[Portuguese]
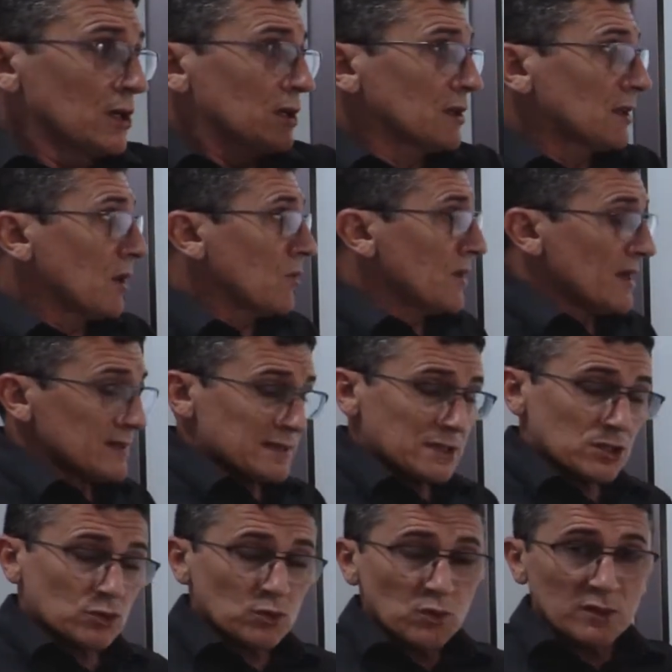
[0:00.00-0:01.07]
Então
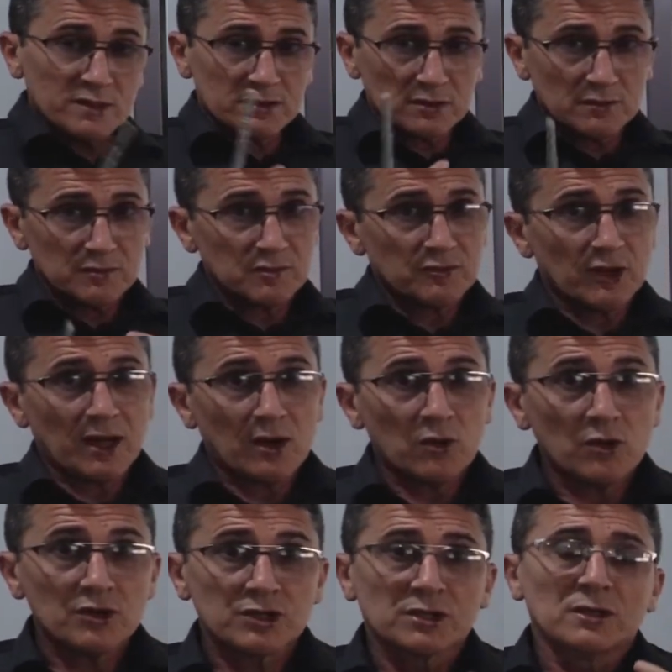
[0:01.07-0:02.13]
essas duas que nós vamos falar
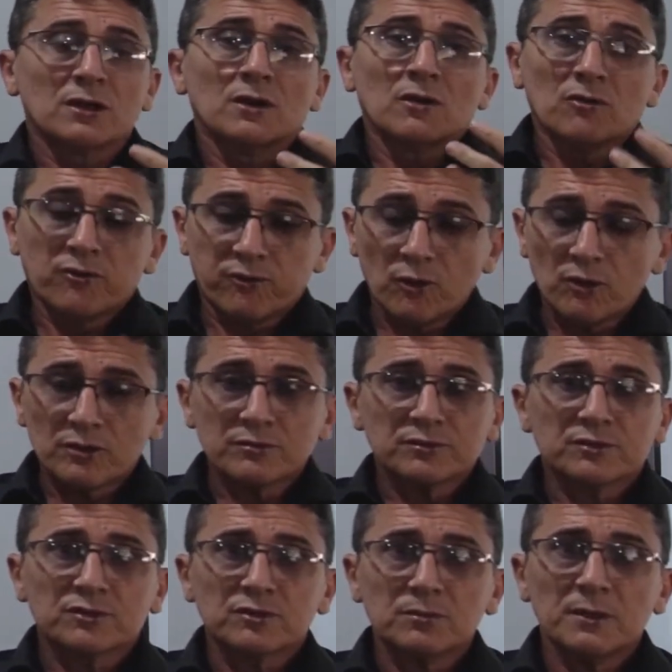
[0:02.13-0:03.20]
hoje foram
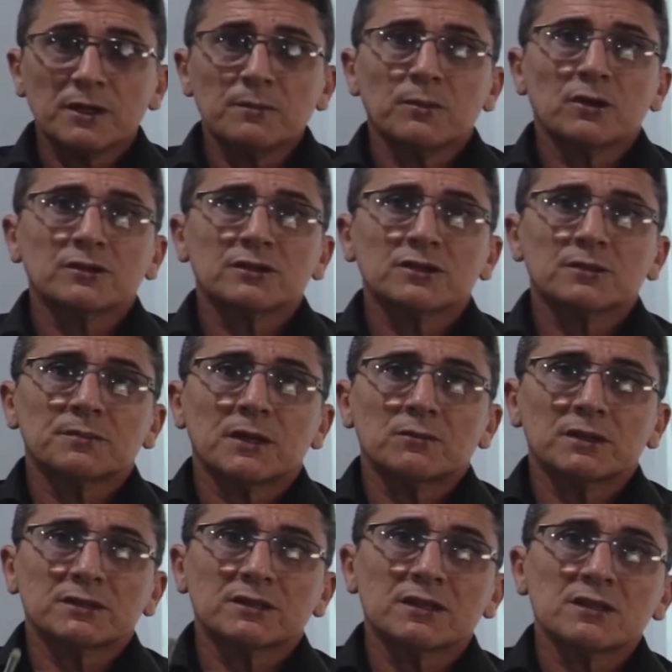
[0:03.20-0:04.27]
super importantes para
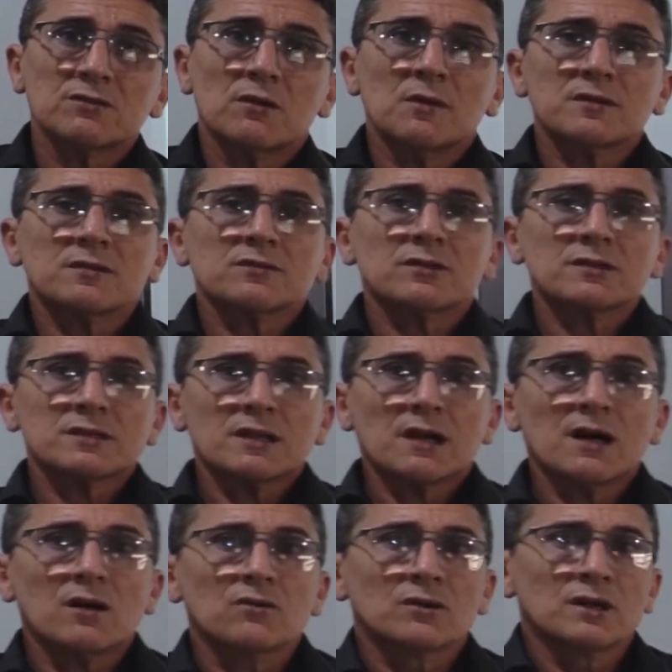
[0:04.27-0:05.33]
uma transformação
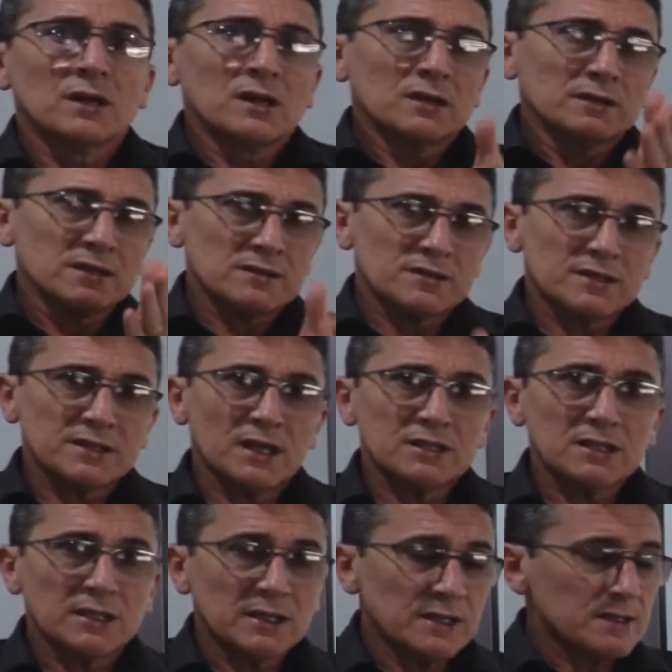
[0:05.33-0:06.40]
social na
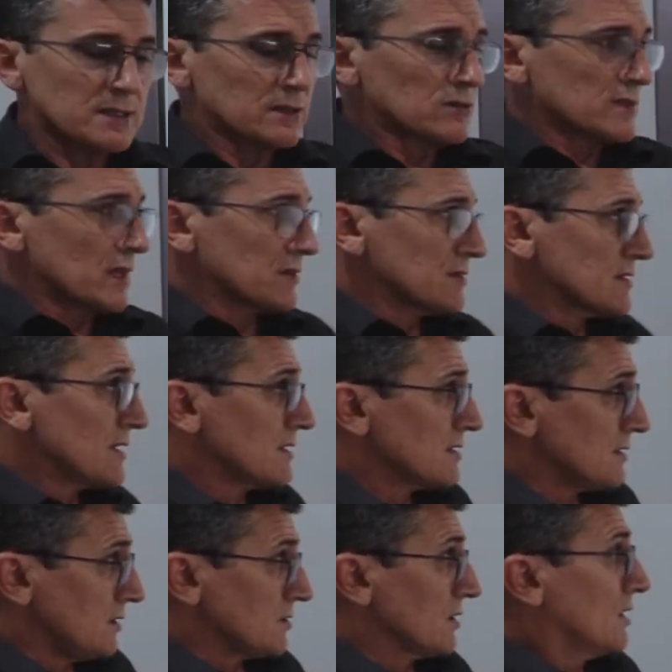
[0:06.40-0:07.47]
sociedade inglesa do século
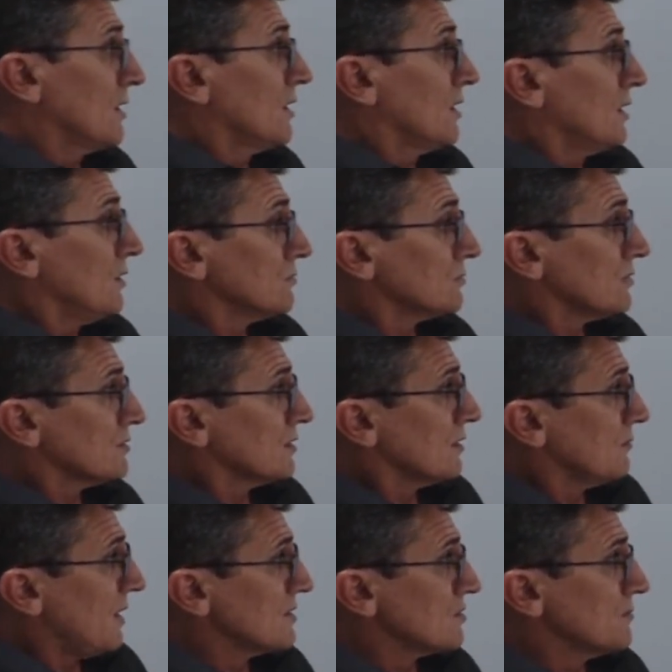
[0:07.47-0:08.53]
XVII. Eu trouxe
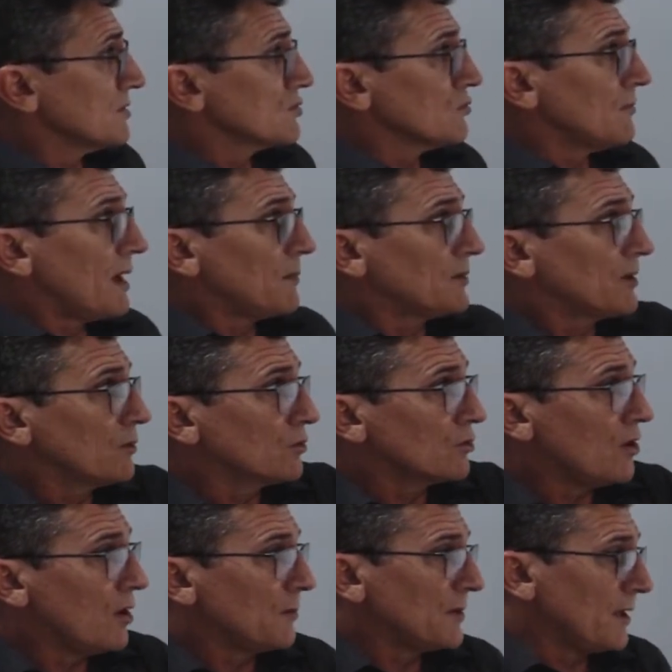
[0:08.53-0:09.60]
aqui mais ou menos o um mapa da
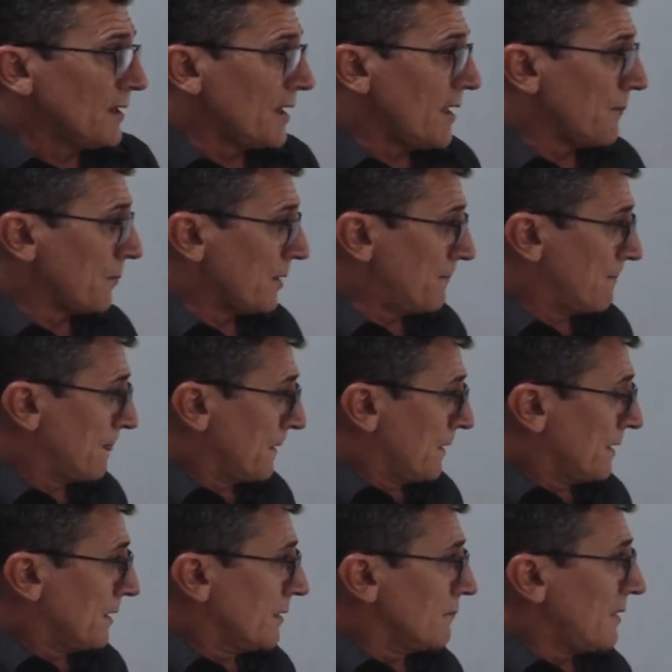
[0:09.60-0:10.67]
Europa da época
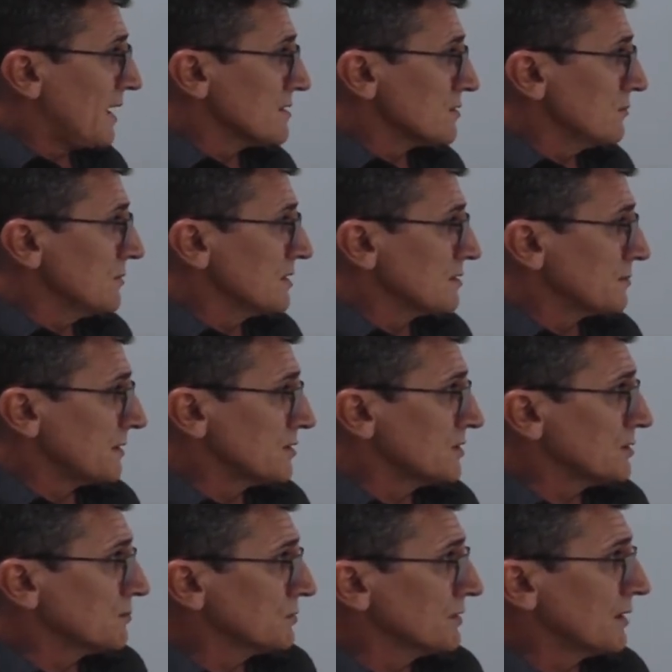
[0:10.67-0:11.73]
e mais ou menos para a
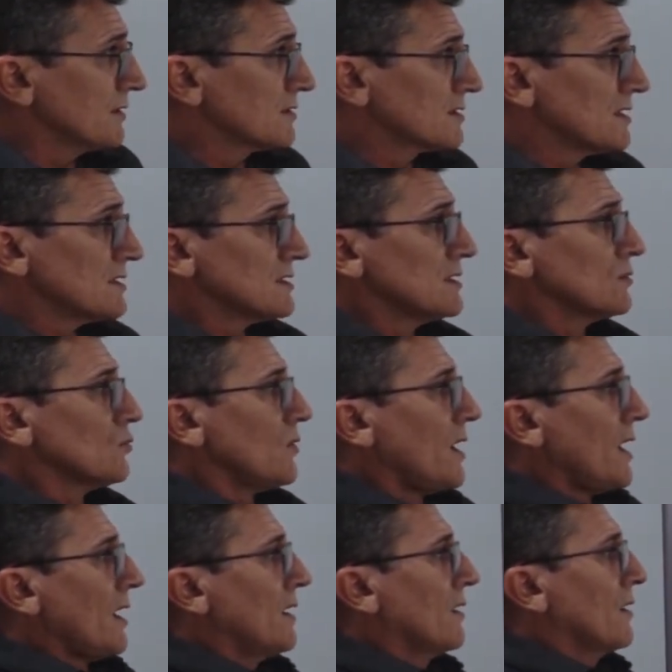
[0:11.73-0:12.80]
gente poder se
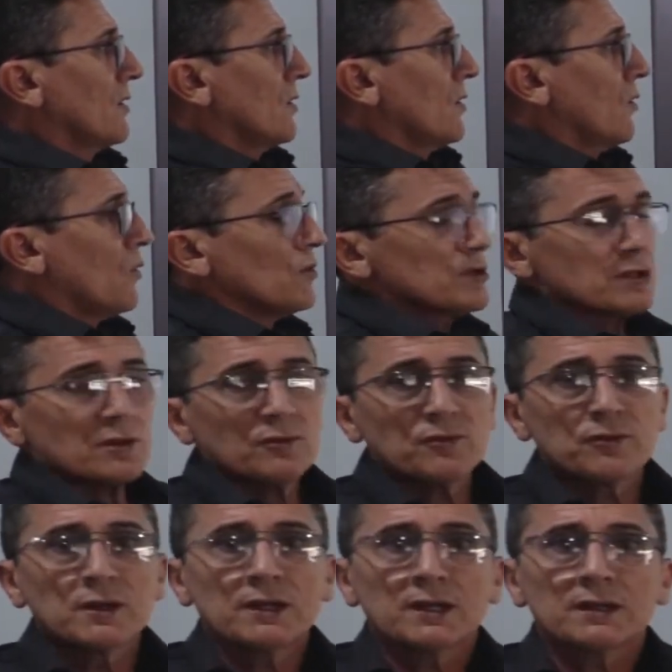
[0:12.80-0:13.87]
situar onde que
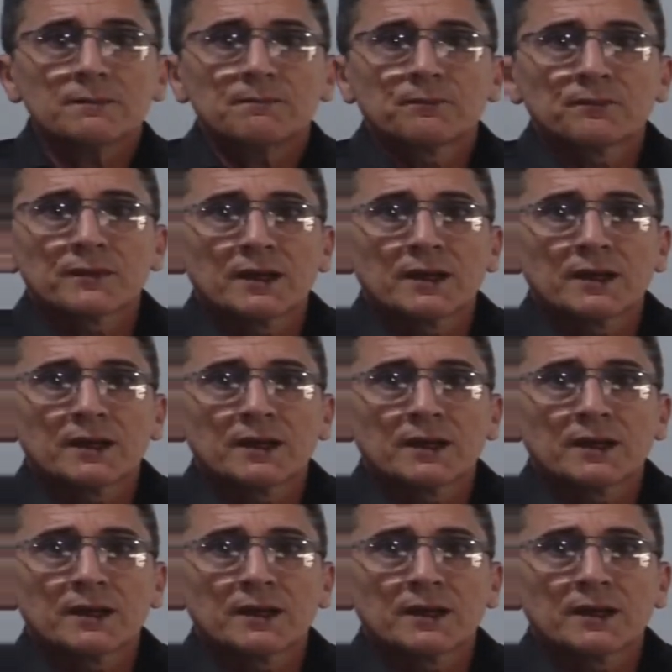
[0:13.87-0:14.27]
fica